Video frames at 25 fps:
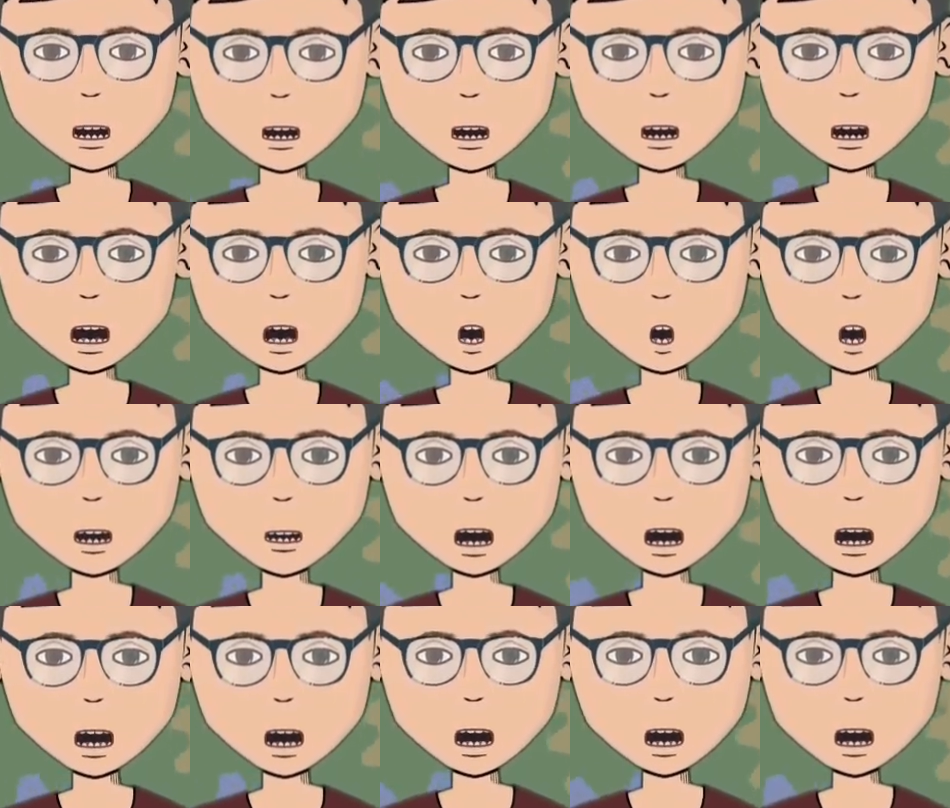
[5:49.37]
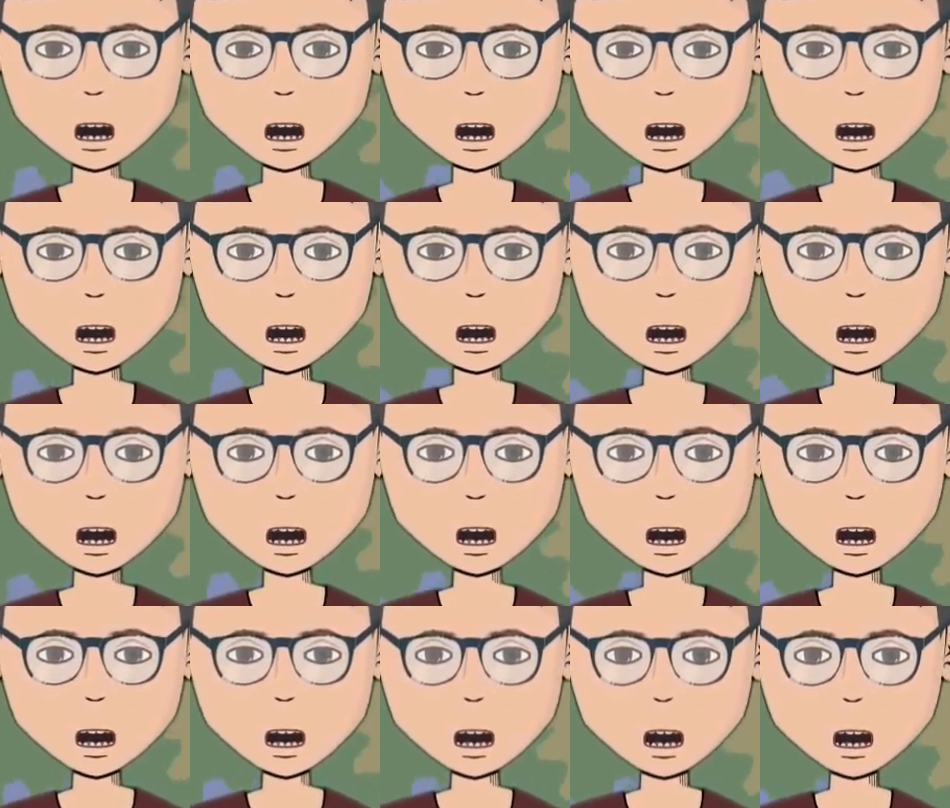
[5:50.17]
Jadi, Proras ini
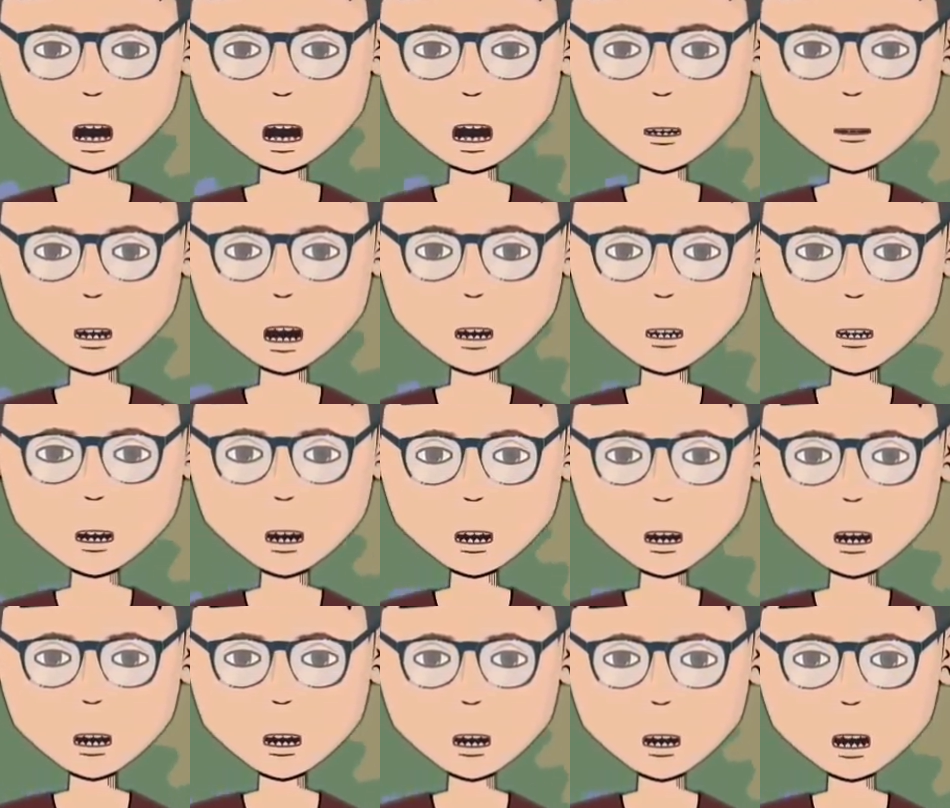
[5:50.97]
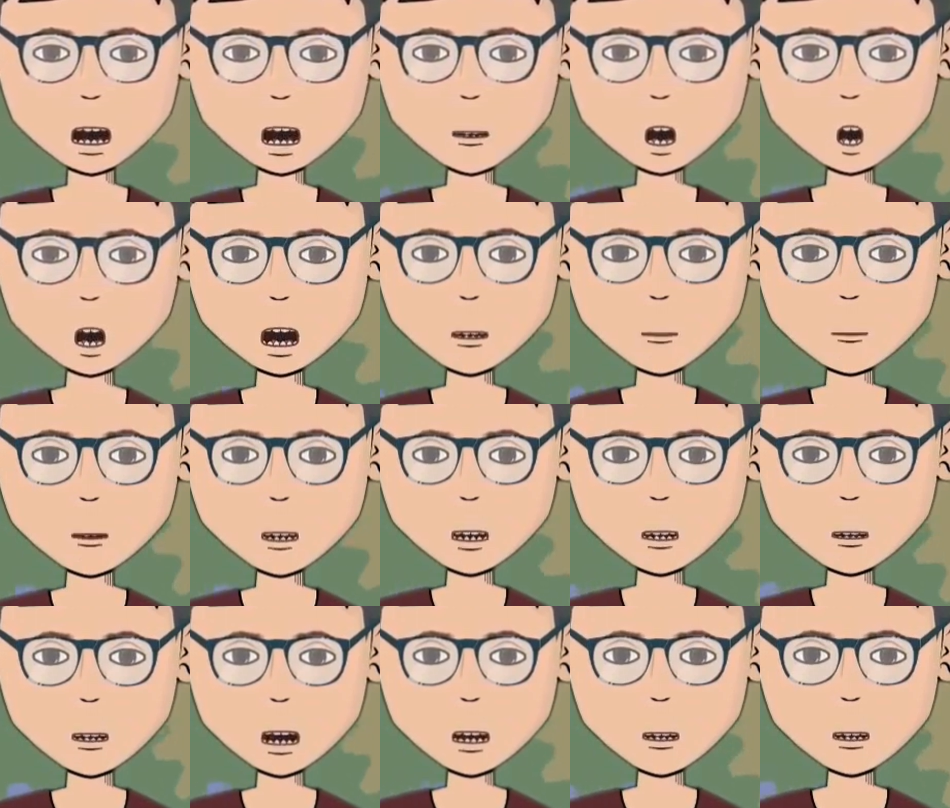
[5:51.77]
adalah sebuah program
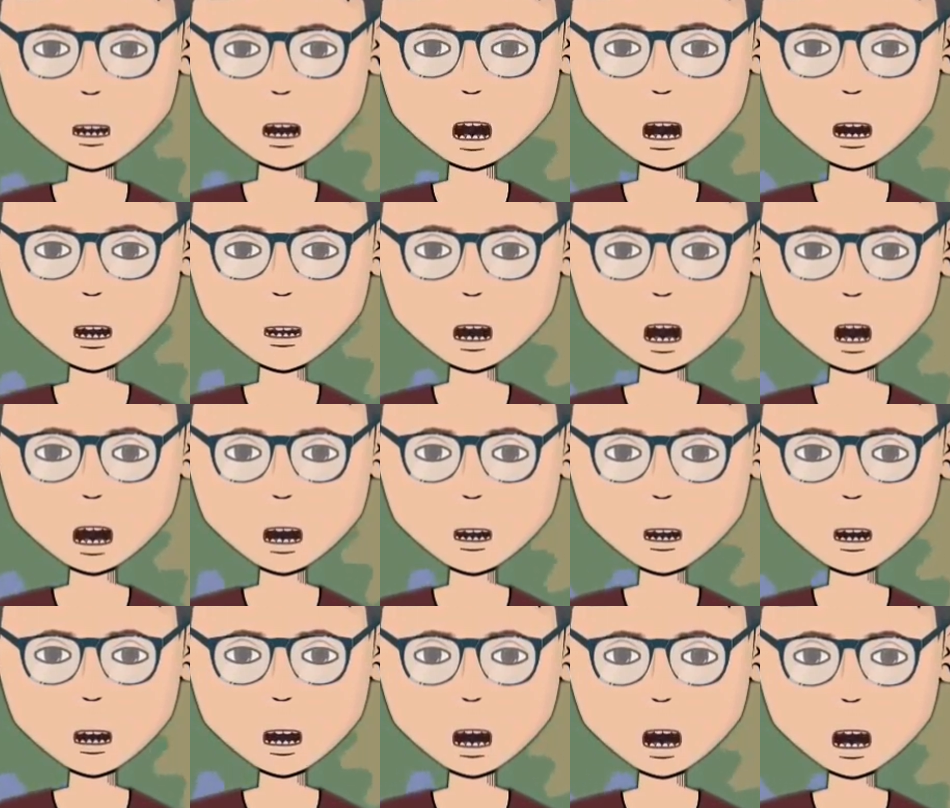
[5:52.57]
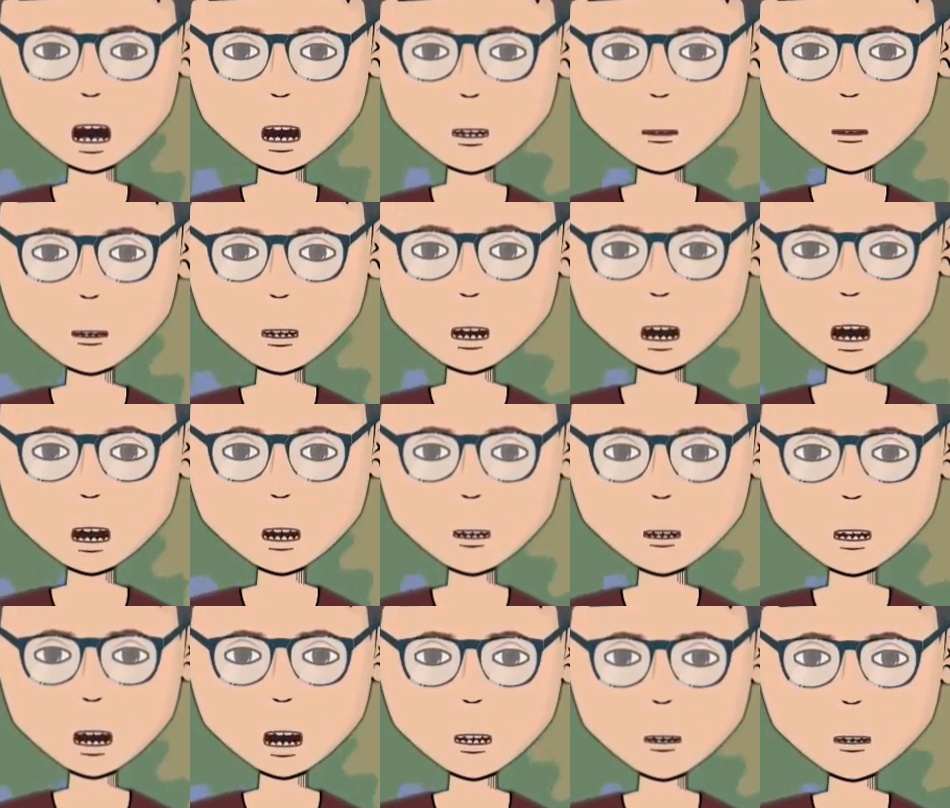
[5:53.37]
di mana semua karyawan berhak
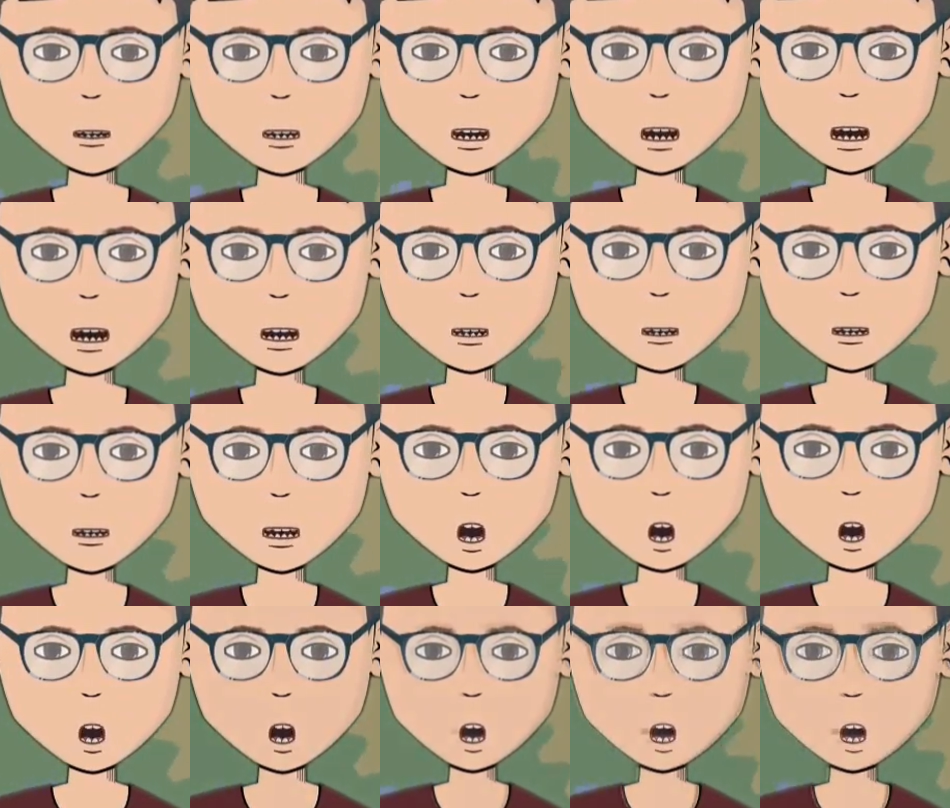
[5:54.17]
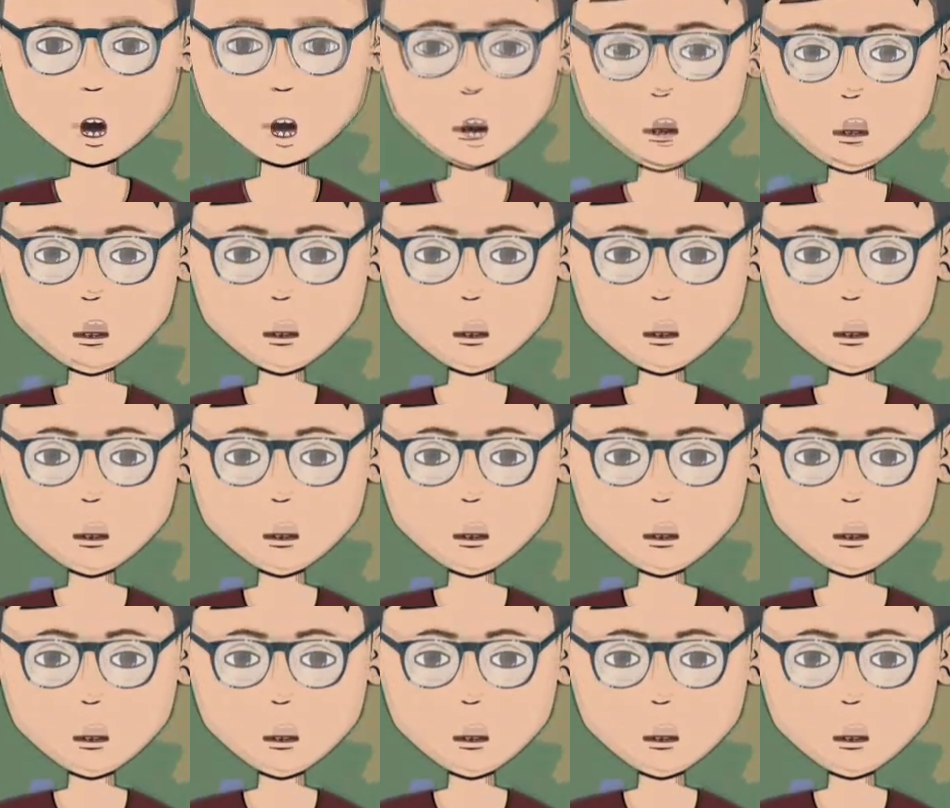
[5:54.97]
mengajukan pengunduran diri